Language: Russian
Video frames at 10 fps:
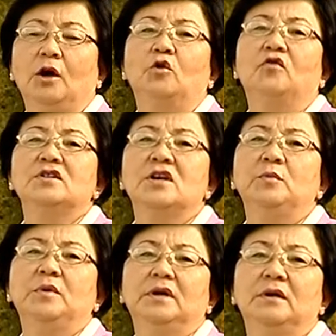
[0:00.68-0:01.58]

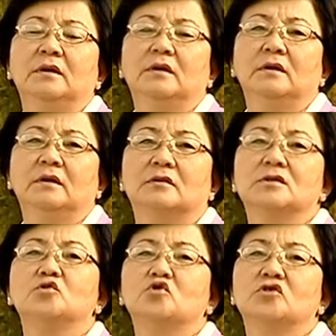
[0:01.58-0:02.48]
Уважаемые
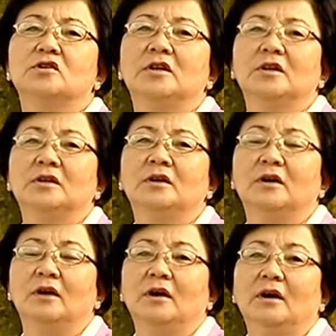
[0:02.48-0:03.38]
слушатели,
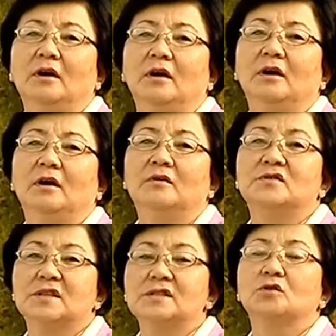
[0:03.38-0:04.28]
э,
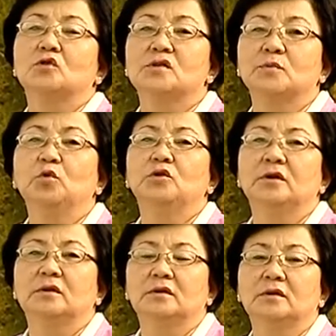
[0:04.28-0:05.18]
все те, кто
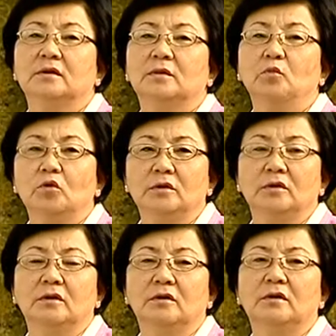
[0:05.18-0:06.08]
смотрит э, мой
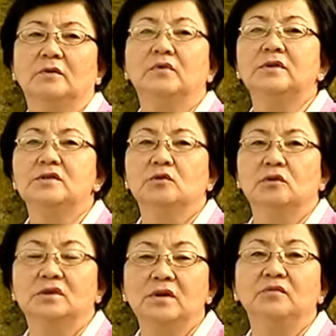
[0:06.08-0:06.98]
э,
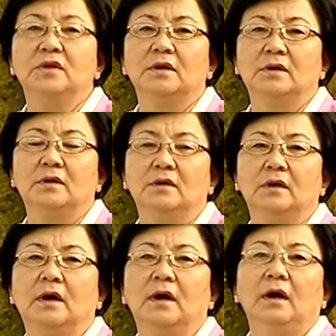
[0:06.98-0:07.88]
видеодневник,
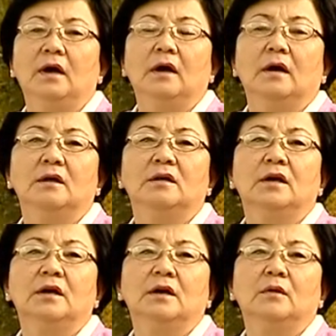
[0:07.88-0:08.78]
Э,
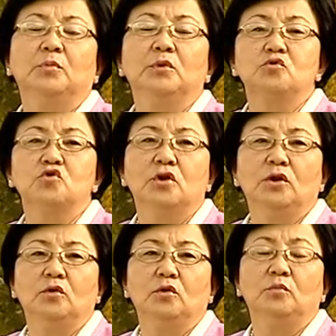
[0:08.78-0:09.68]
я
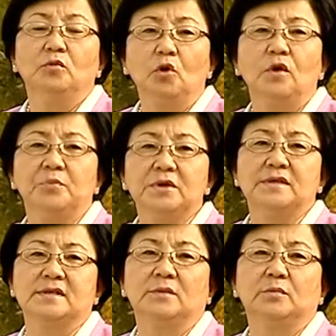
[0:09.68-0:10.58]
получаю много
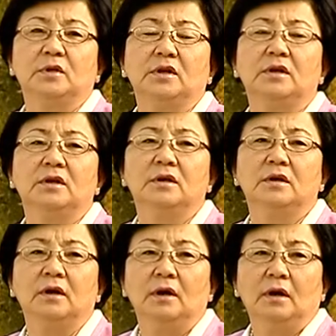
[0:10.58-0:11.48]
писем,
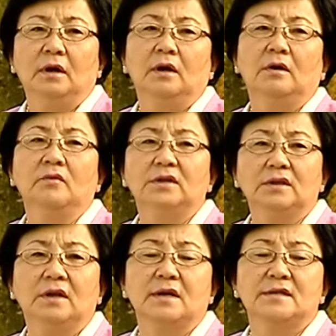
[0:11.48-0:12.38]
и э, в
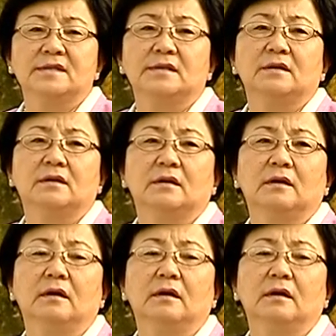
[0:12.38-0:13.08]
этот раз э,